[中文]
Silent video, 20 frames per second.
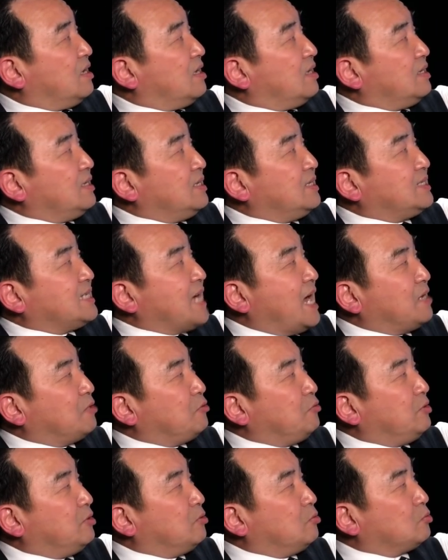一家
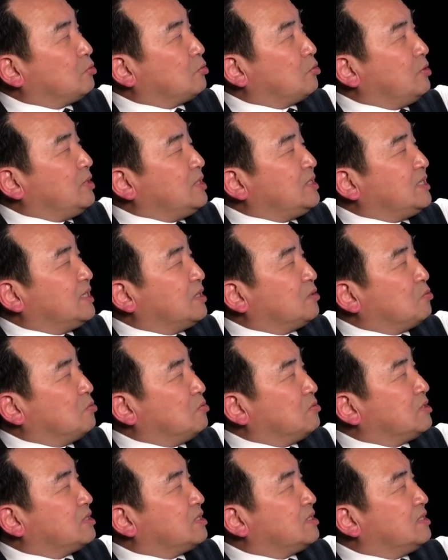旅游推介
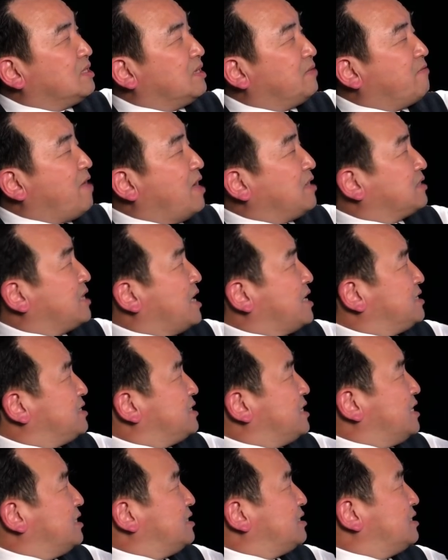公司的网站
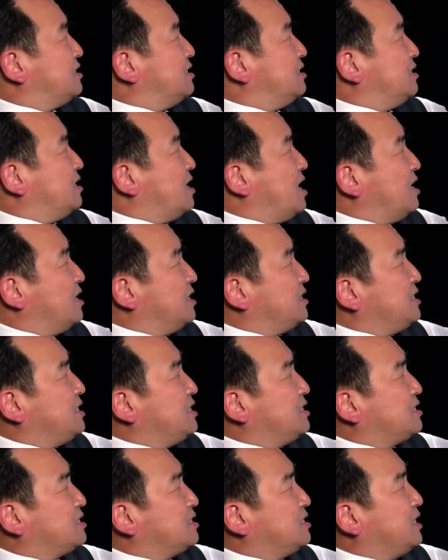显示，二零
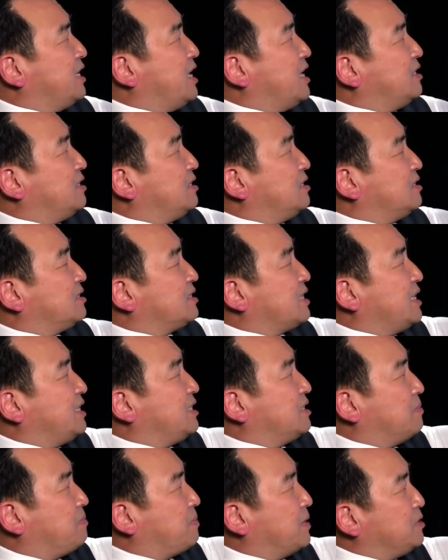一四年。在一
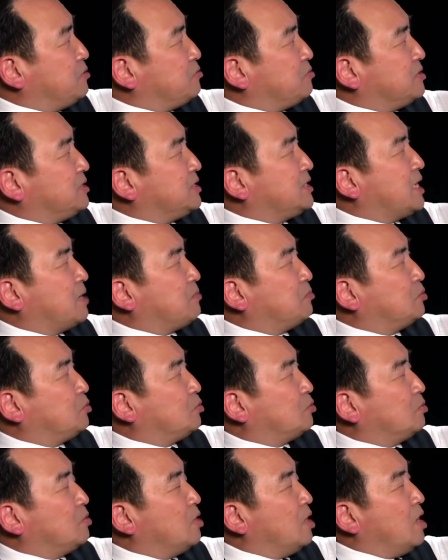个培训项目
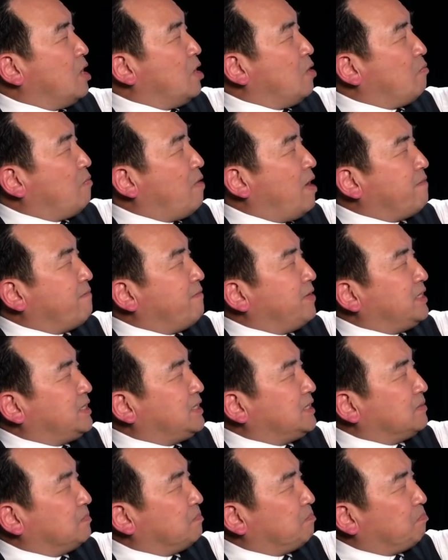中，王伟
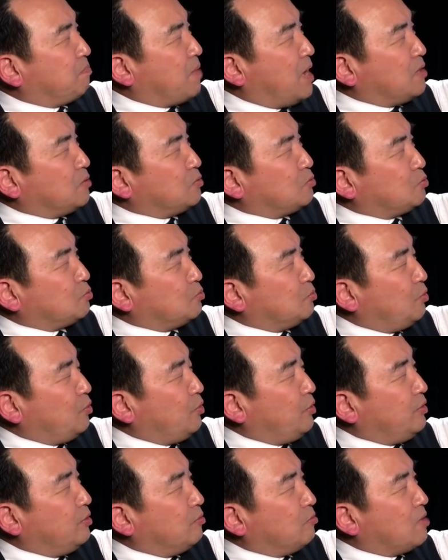京帮助
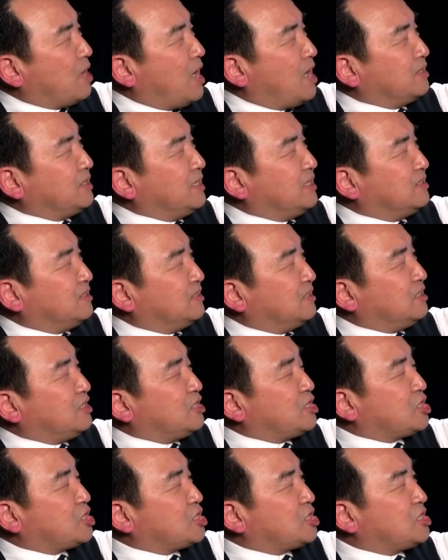旅游行业的人
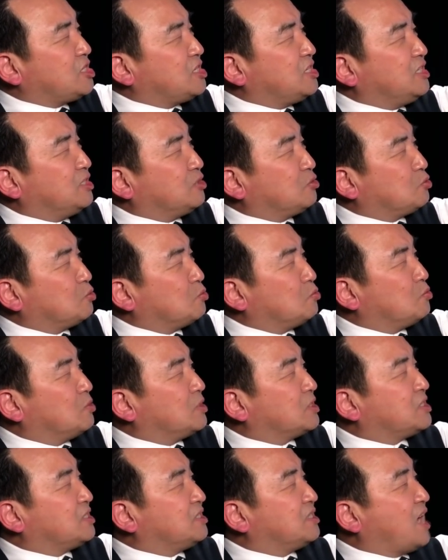适应中国
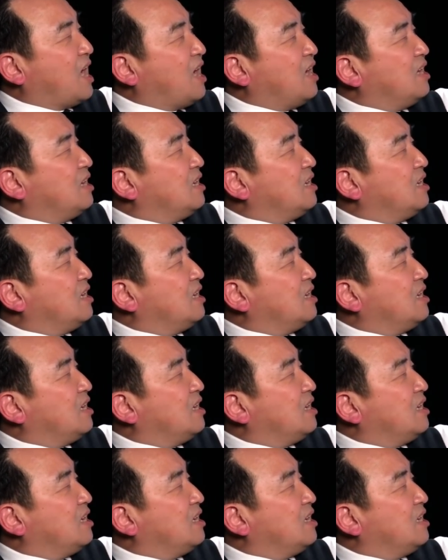市场。